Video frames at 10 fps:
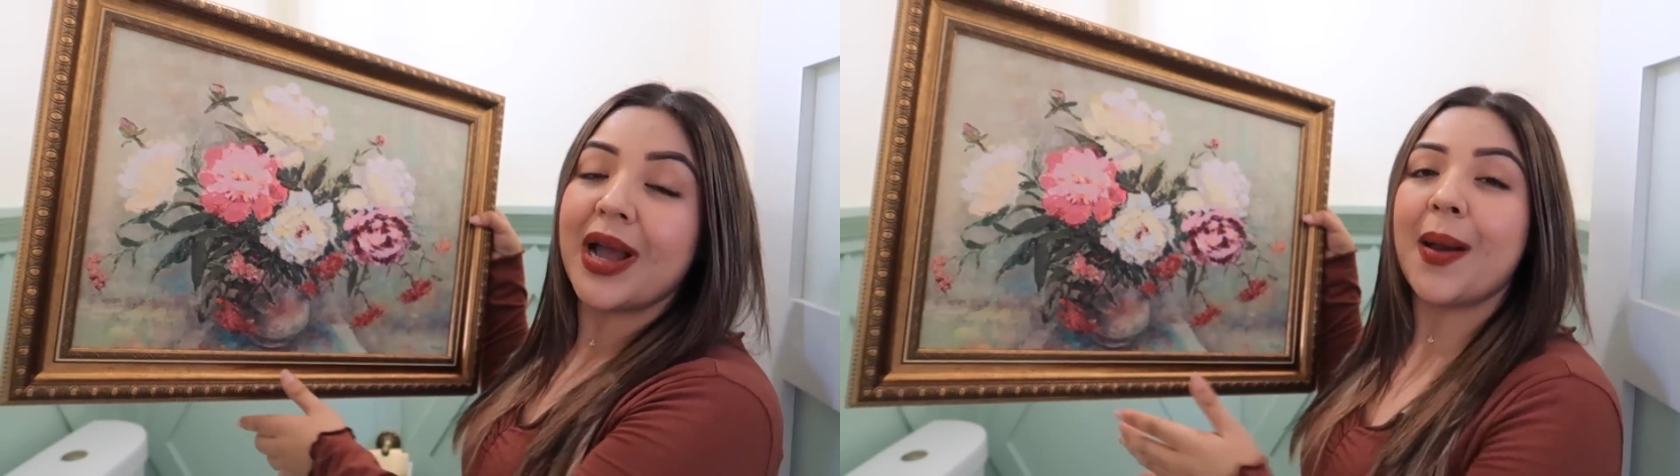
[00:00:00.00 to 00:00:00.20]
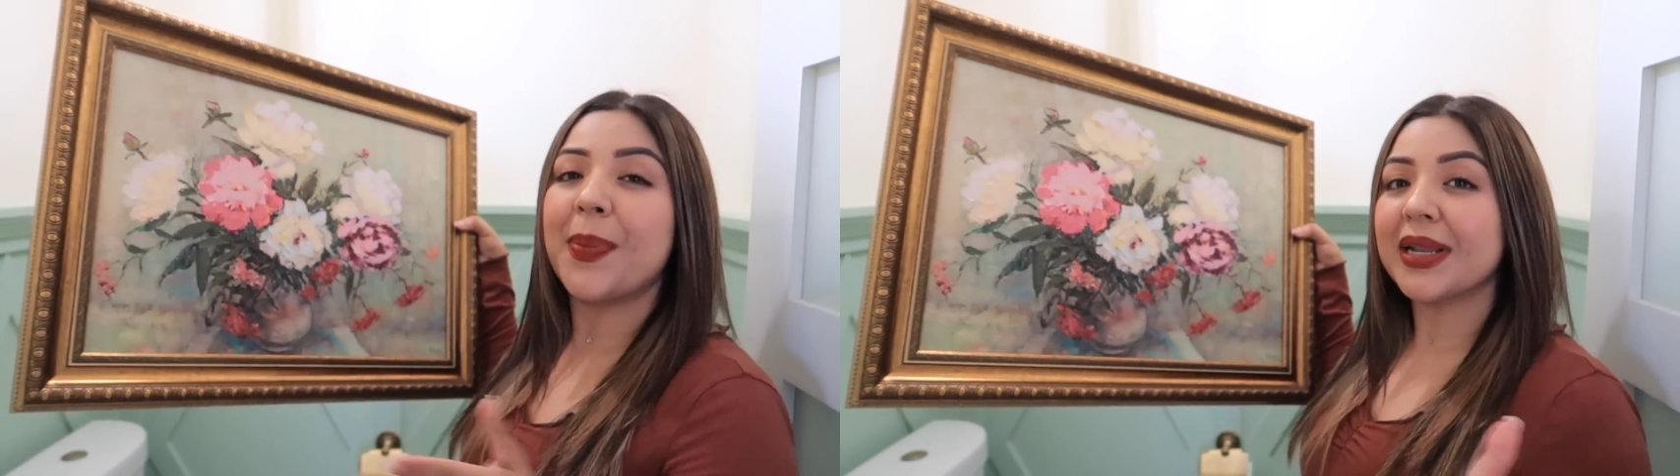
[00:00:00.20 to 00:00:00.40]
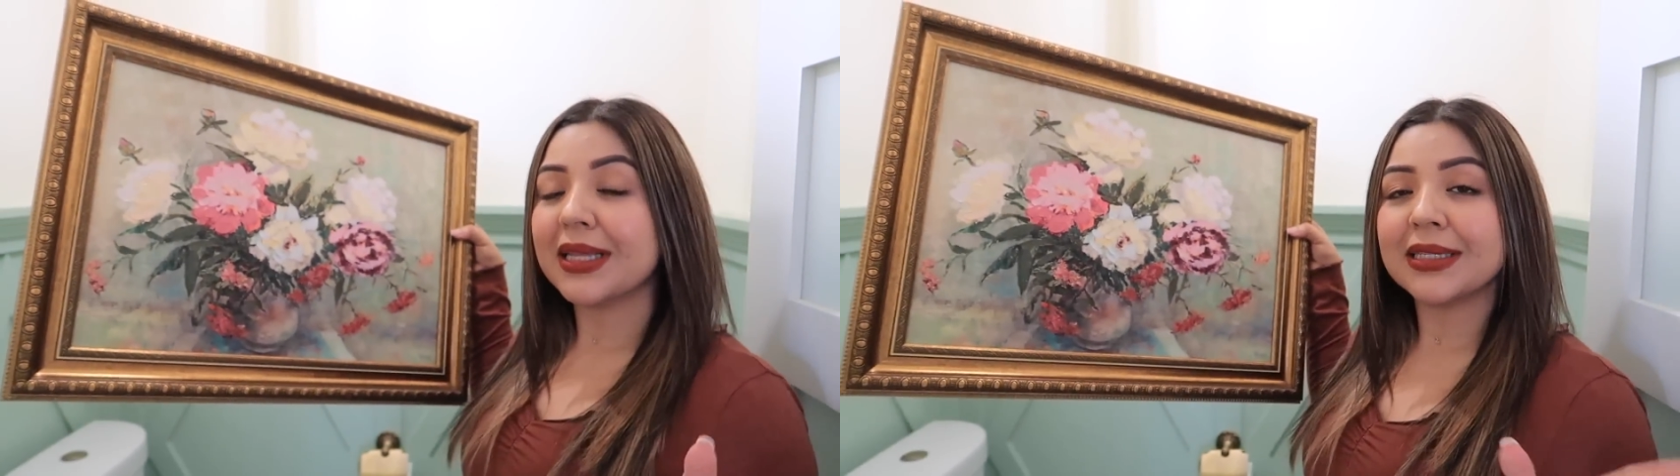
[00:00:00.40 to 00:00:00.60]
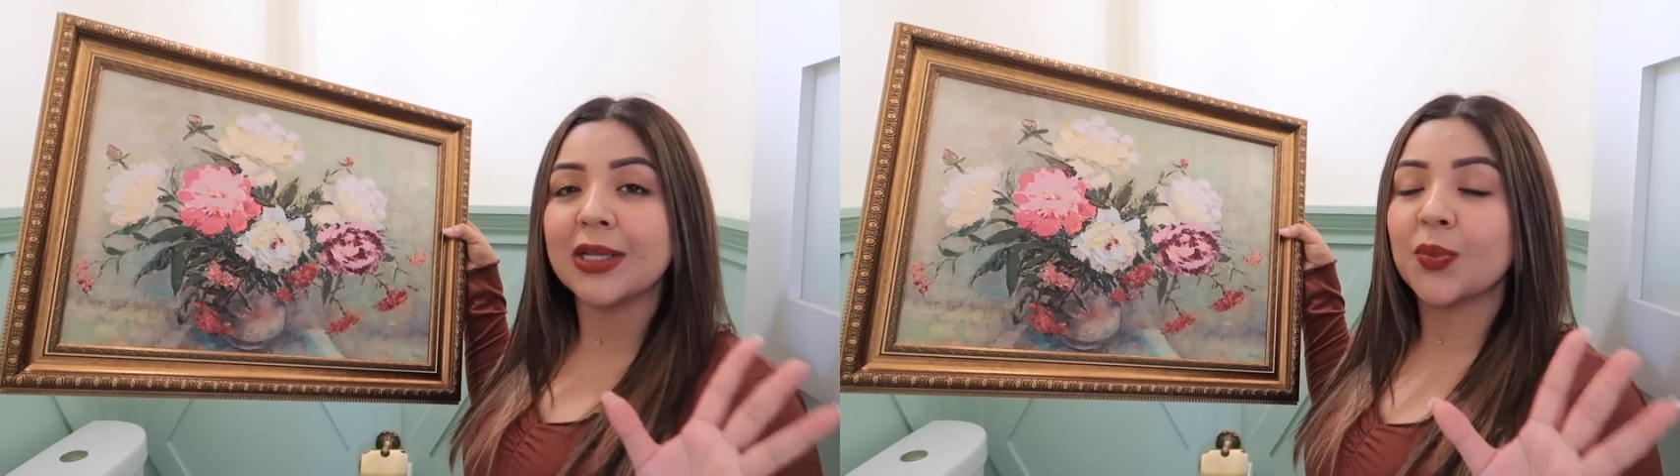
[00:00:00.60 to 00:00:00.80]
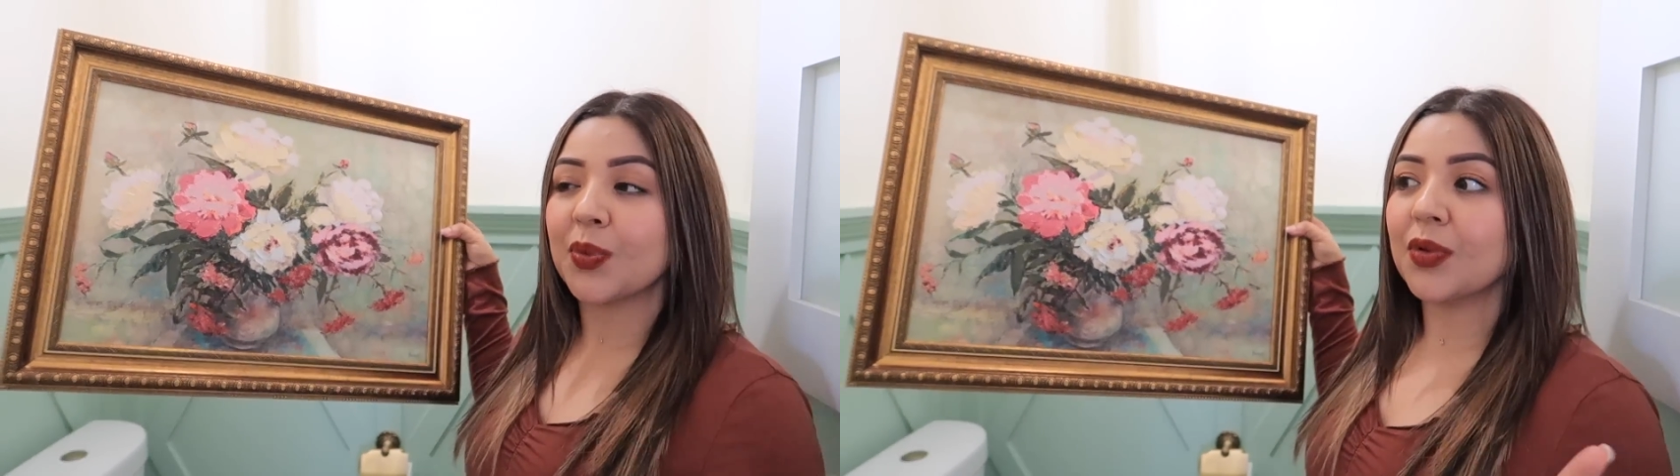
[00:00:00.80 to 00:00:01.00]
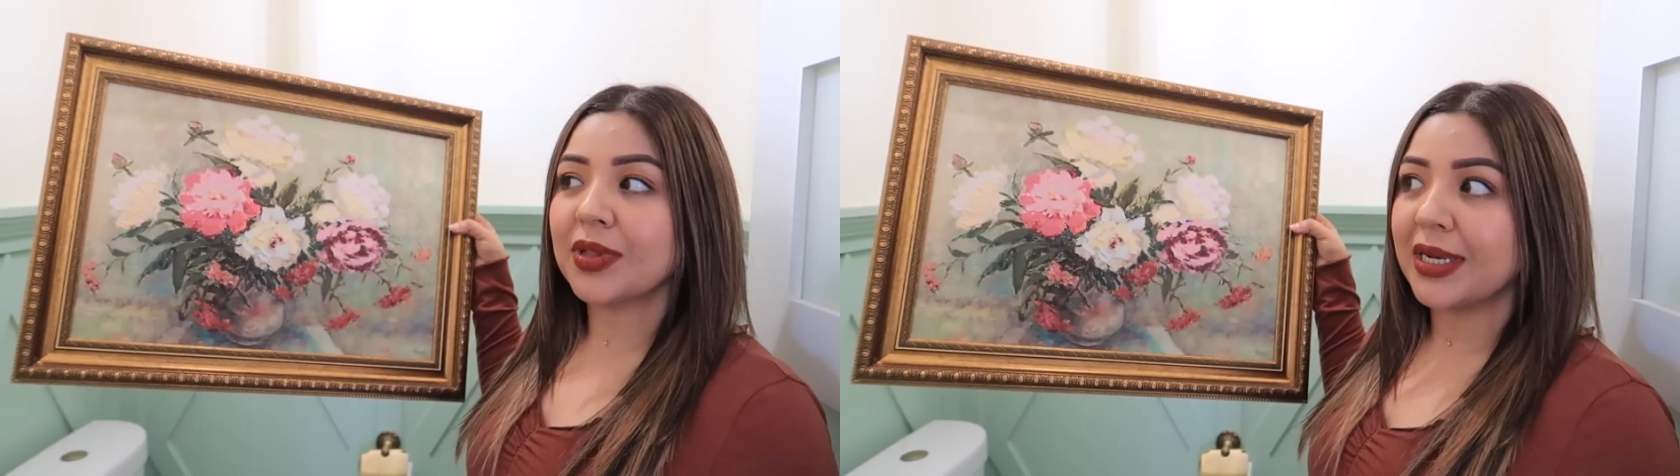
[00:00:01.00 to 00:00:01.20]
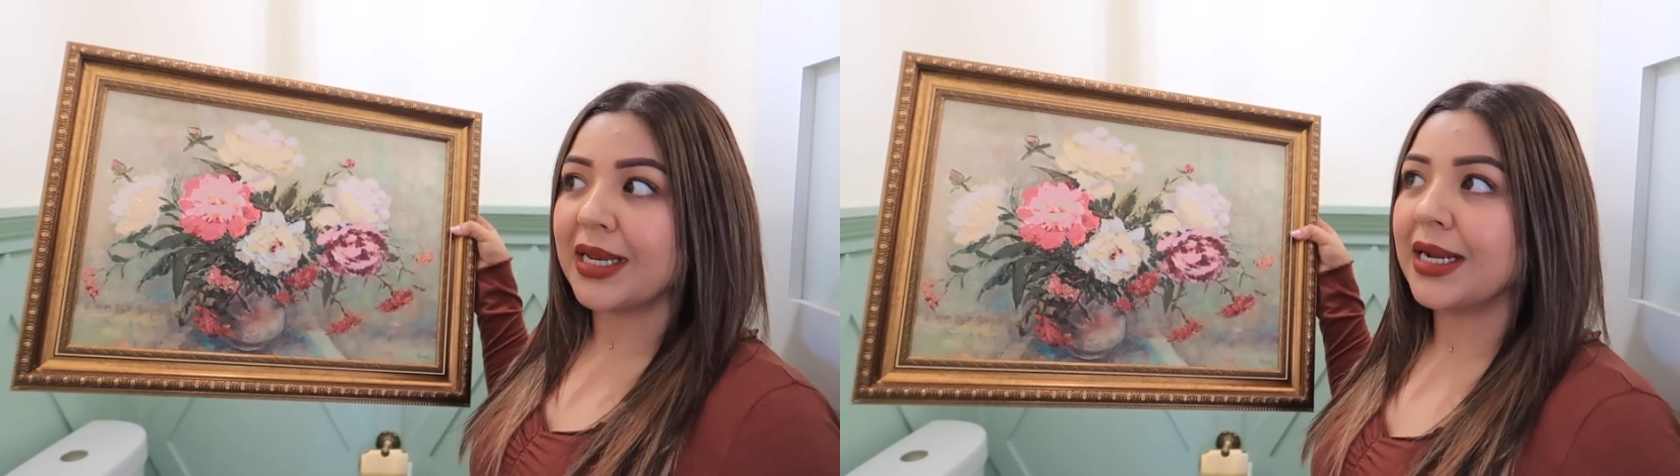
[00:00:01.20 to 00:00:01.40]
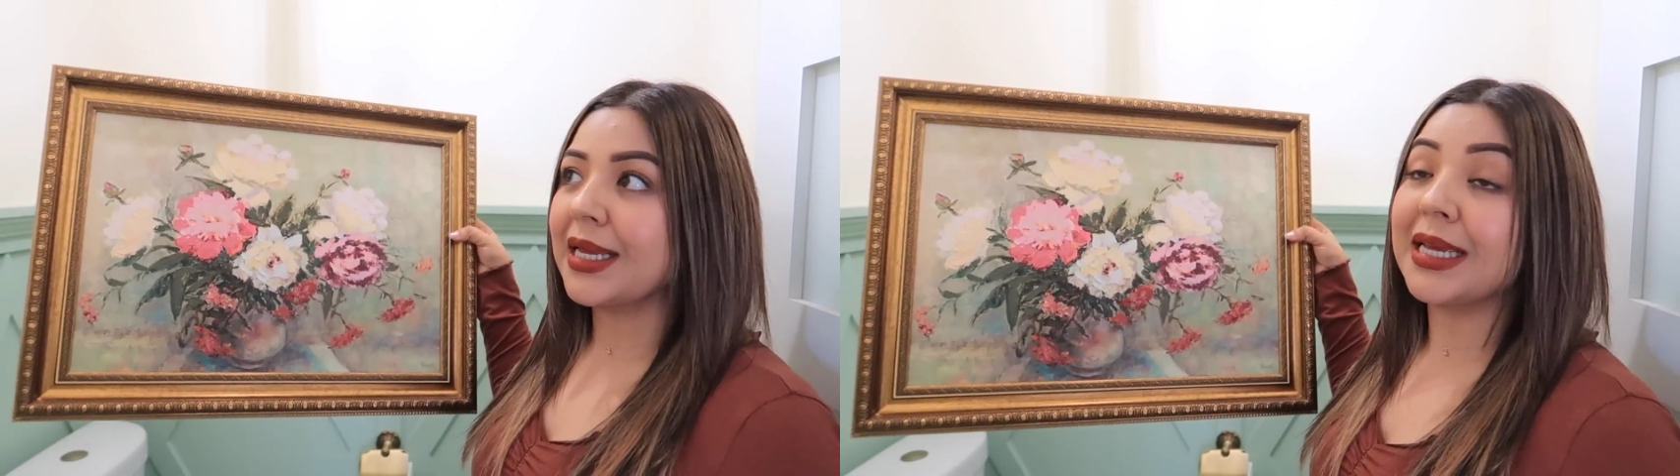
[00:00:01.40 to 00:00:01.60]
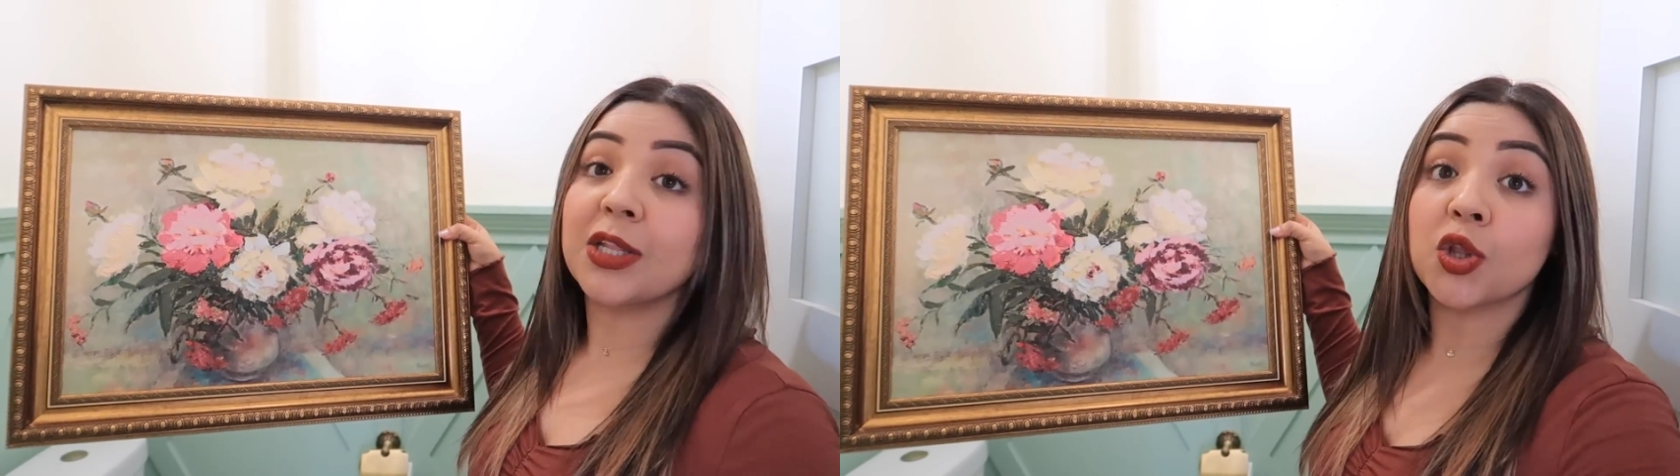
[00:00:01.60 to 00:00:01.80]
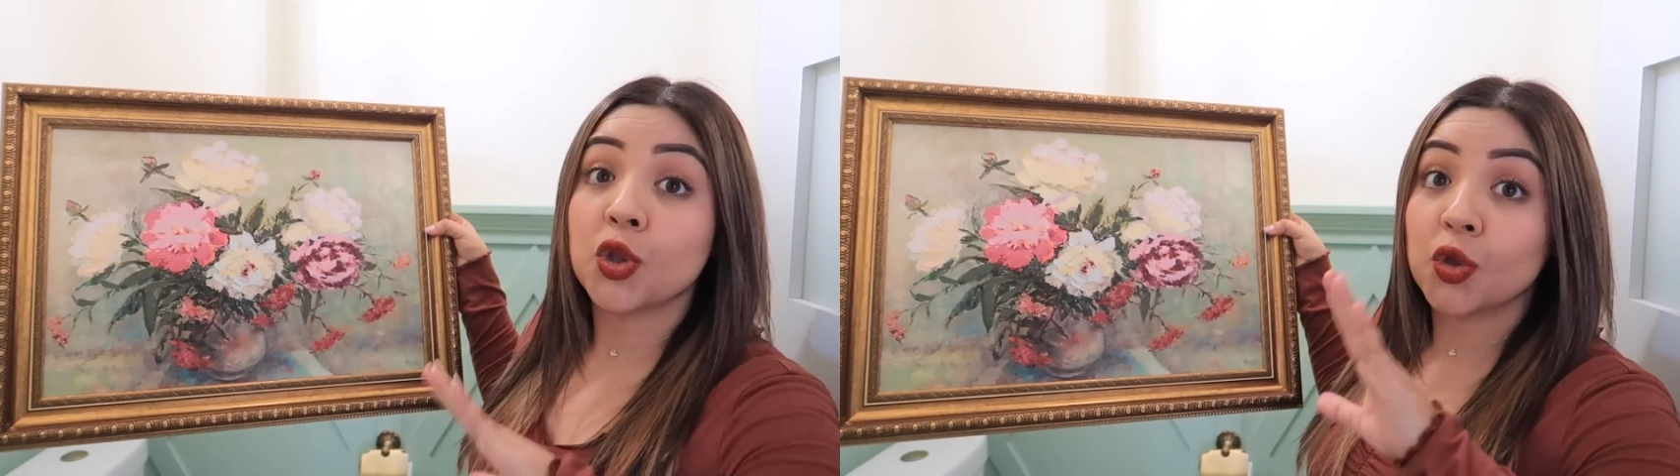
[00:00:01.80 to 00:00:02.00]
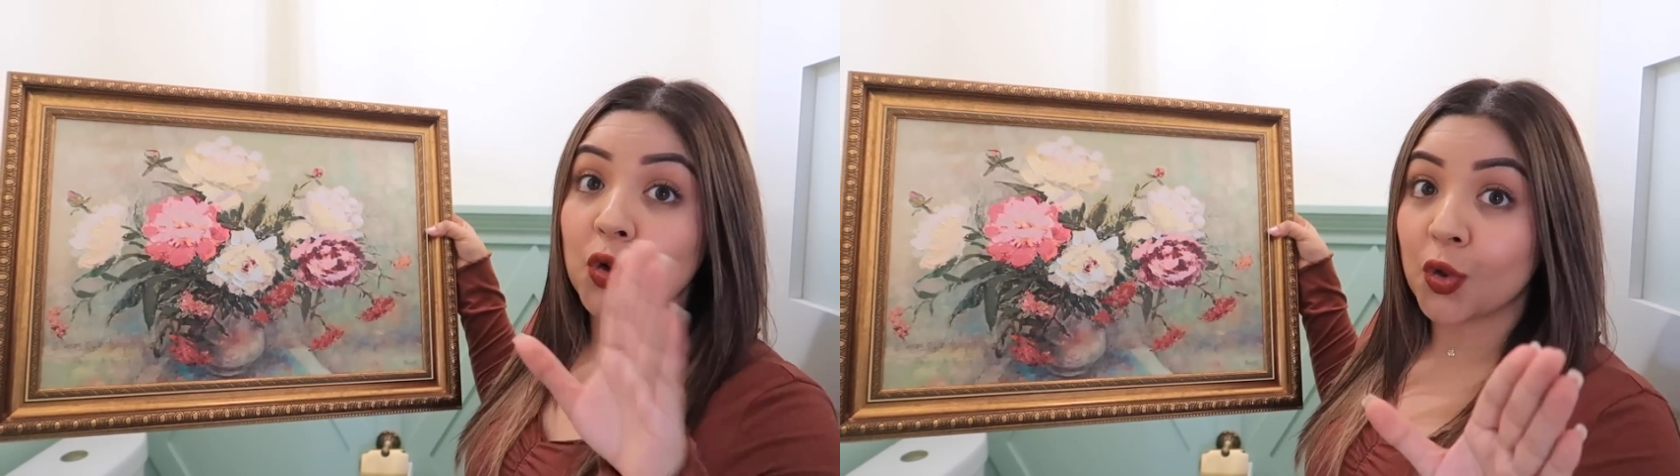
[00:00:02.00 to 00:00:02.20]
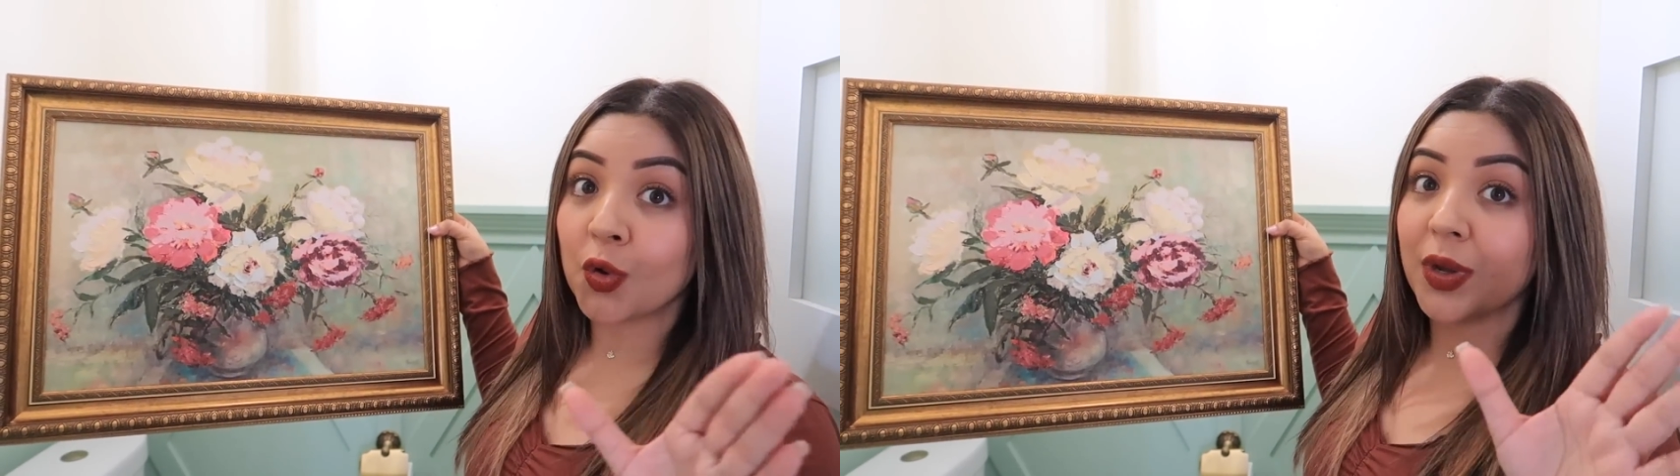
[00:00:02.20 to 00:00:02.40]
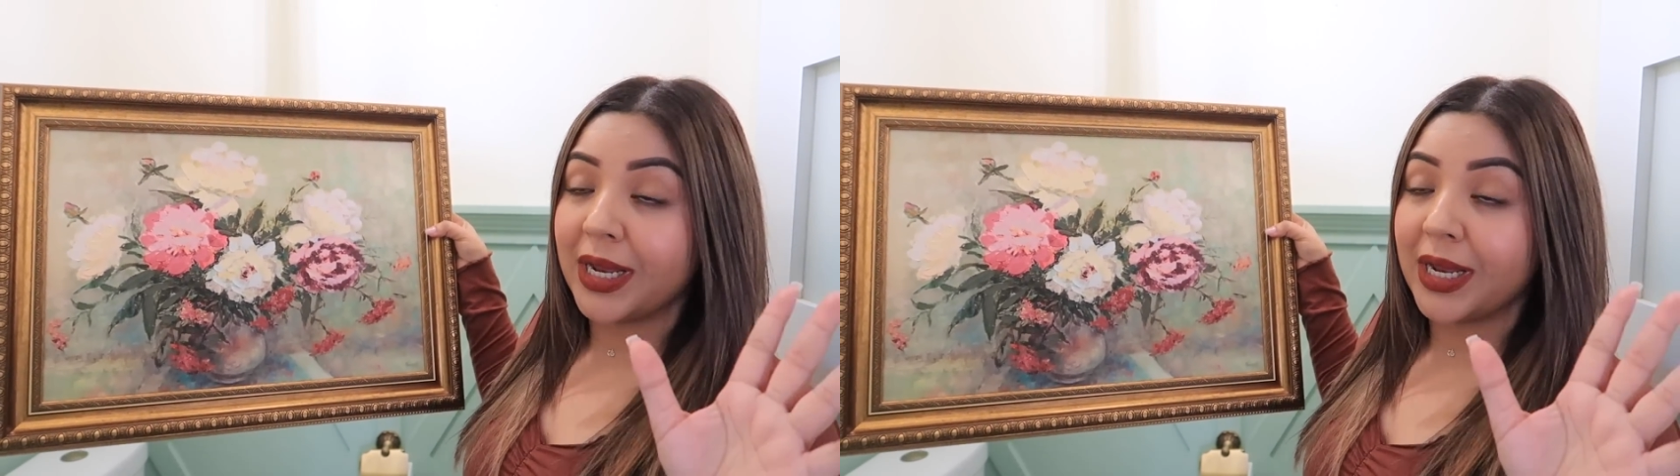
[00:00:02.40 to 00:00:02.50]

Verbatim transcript: Aparte este lo puedo tener aquí todo